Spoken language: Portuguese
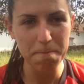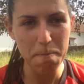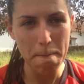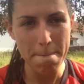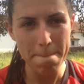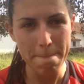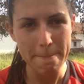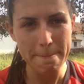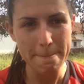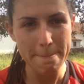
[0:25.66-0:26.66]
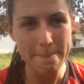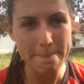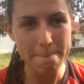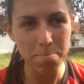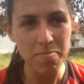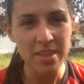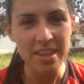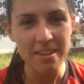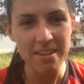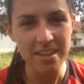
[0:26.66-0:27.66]
Foi mudar a história em
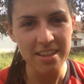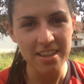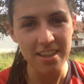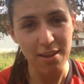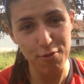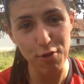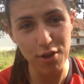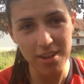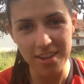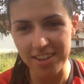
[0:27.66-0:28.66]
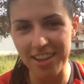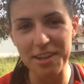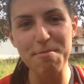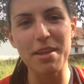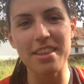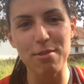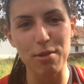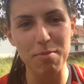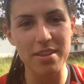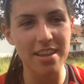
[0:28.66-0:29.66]
relação ao ano passado aí? foi, Claramente. O
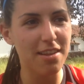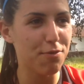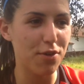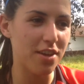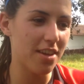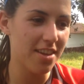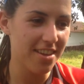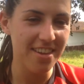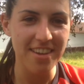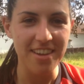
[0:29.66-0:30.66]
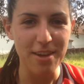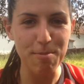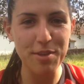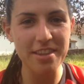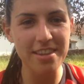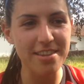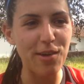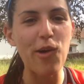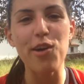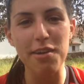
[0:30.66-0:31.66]
ano passado foi uma
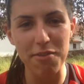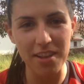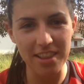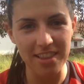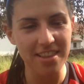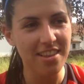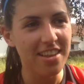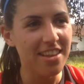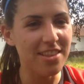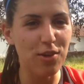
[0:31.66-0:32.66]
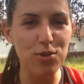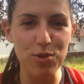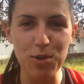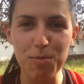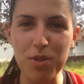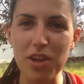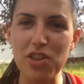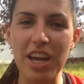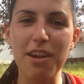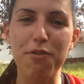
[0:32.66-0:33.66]
sensação horrível não, não poder
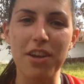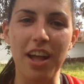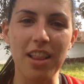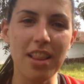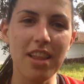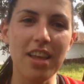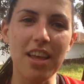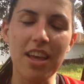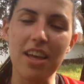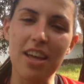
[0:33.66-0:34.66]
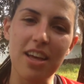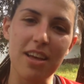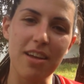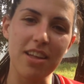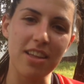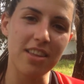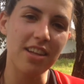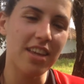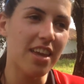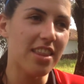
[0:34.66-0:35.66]
estar na final. Uh,
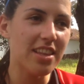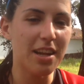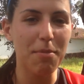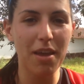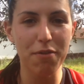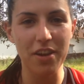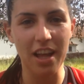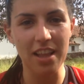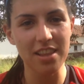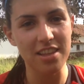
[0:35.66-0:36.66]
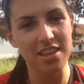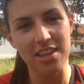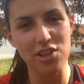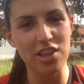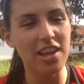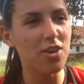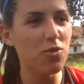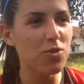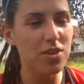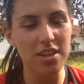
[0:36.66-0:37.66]
ter caído ali na meia final e este ano
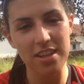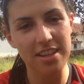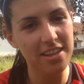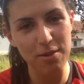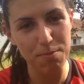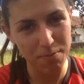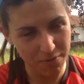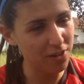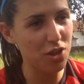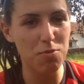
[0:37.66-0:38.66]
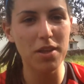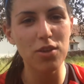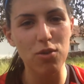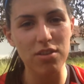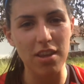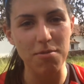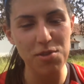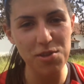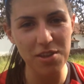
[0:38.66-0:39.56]
uh, felizmente conseguimos.